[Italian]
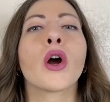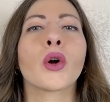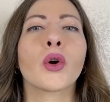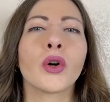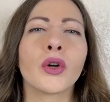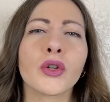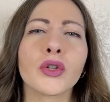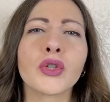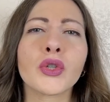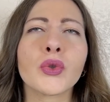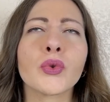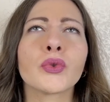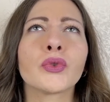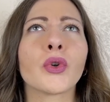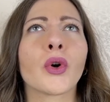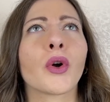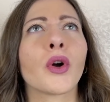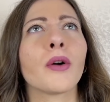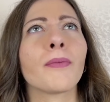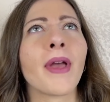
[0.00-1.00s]

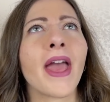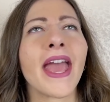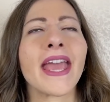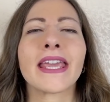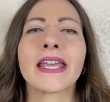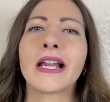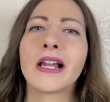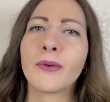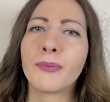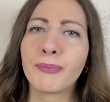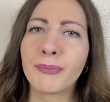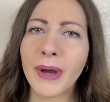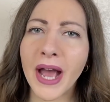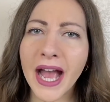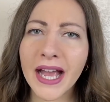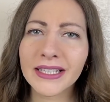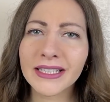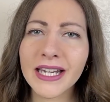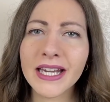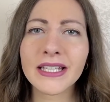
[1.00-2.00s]
conosciuto come il
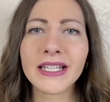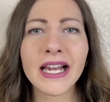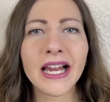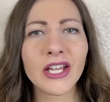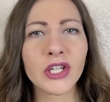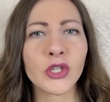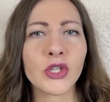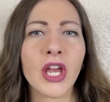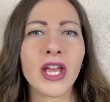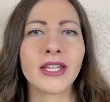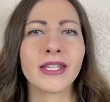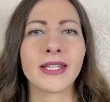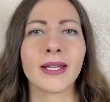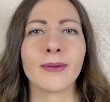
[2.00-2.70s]
padre della scienza